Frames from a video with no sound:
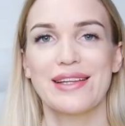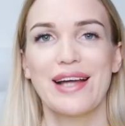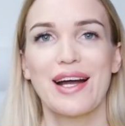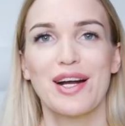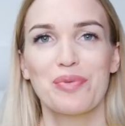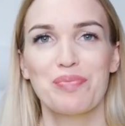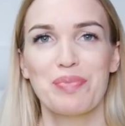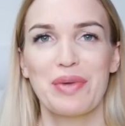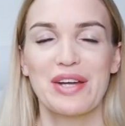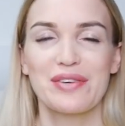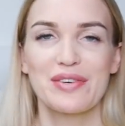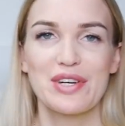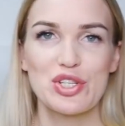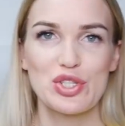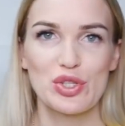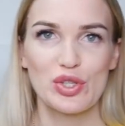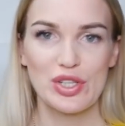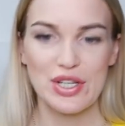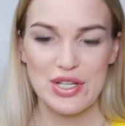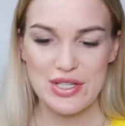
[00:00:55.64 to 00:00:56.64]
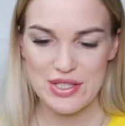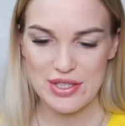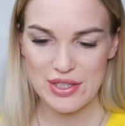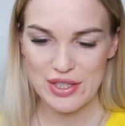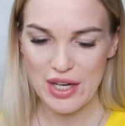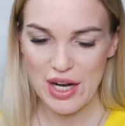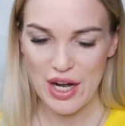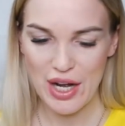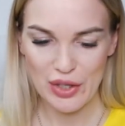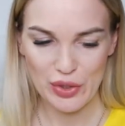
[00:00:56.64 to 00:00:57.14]
Итак, первое, что я
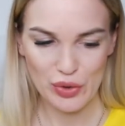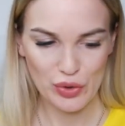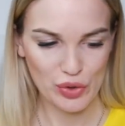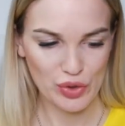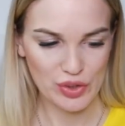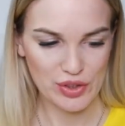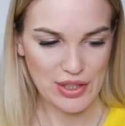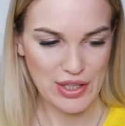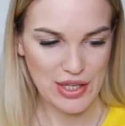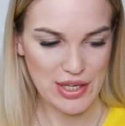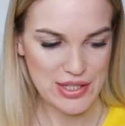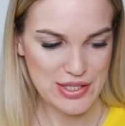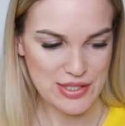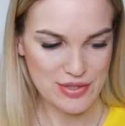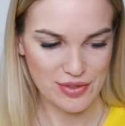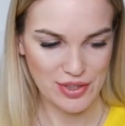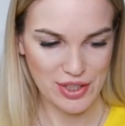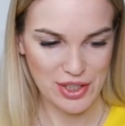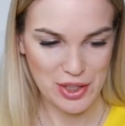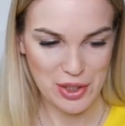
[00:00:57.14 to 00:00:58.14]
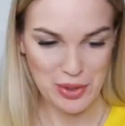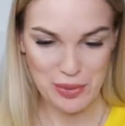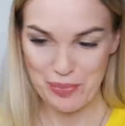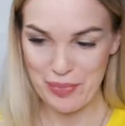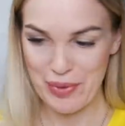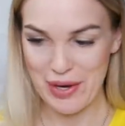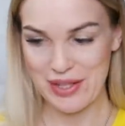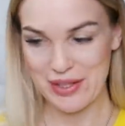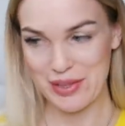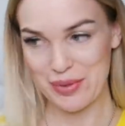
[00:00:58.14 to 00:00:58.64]
разыграю для своих
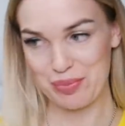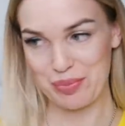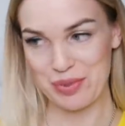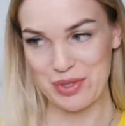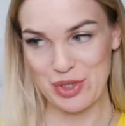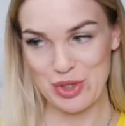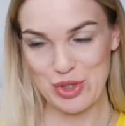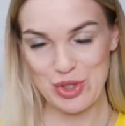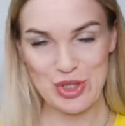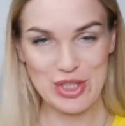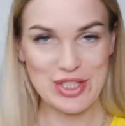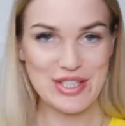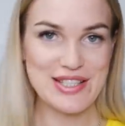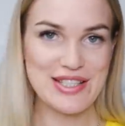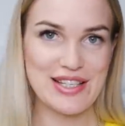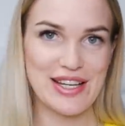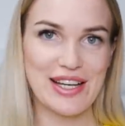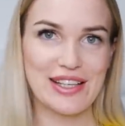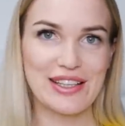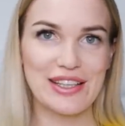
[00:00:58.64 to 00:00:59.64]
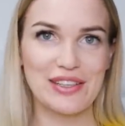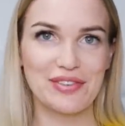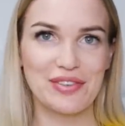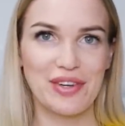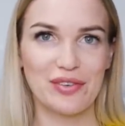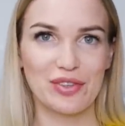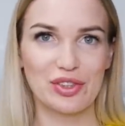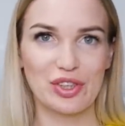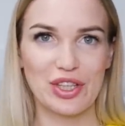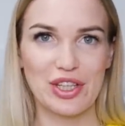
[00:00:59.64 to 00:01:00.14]
подписчиц, это
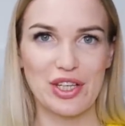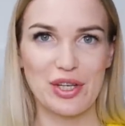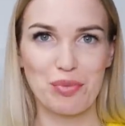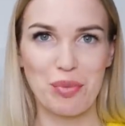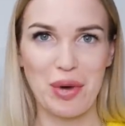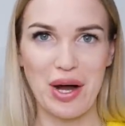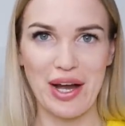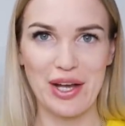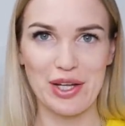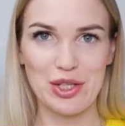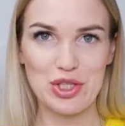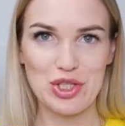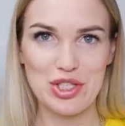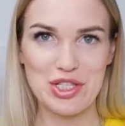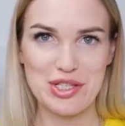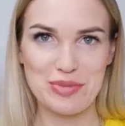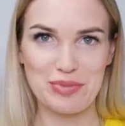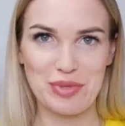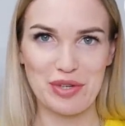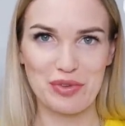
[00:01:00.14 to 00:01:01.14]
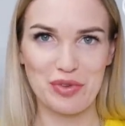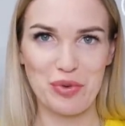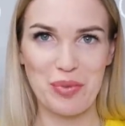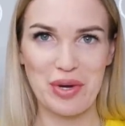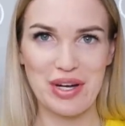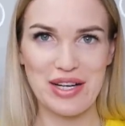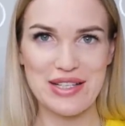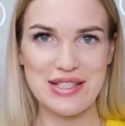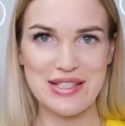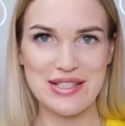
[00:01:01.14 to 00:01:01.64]
две вот такие маечки с моего
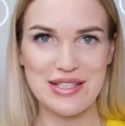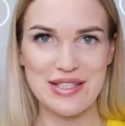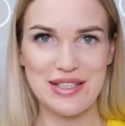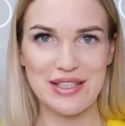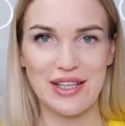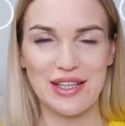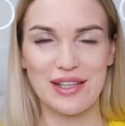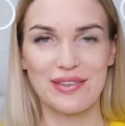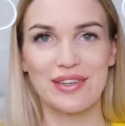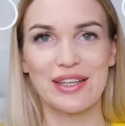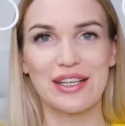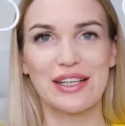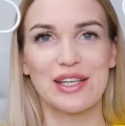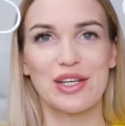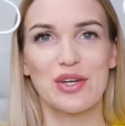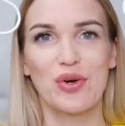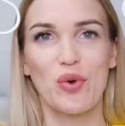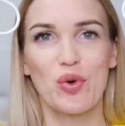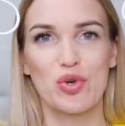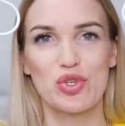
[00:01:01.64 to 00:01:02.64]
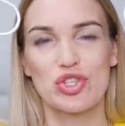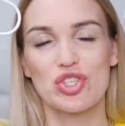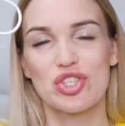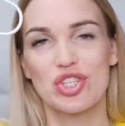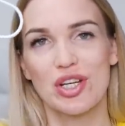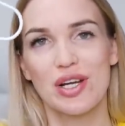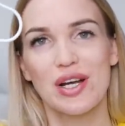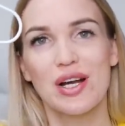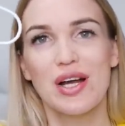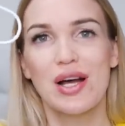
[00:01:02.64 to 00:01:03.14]
магазина, две такие
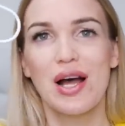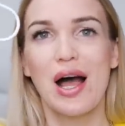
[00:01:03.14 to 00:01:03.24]
кошечки,